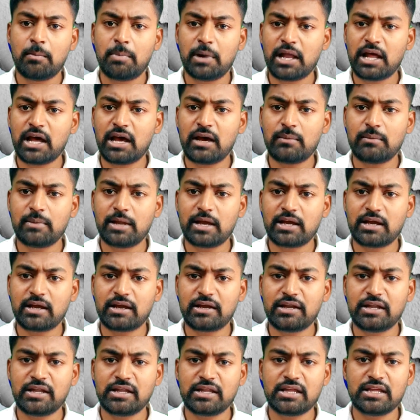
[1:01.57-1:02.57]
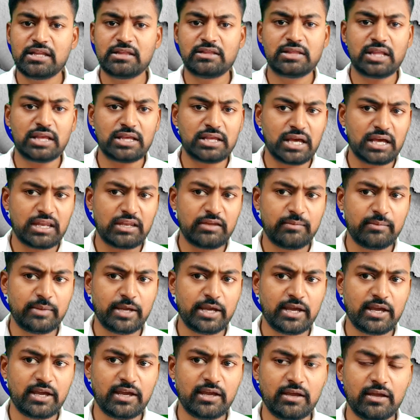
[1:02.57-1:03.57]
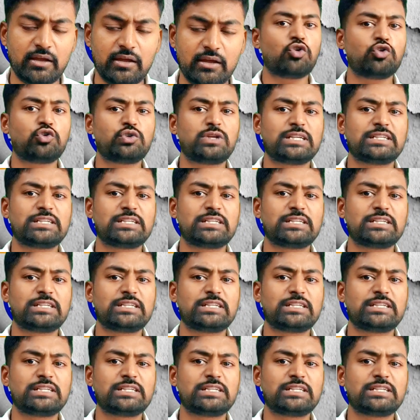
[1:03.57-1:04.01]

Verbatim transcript: बड़ा हमला करने की तैयारी में है और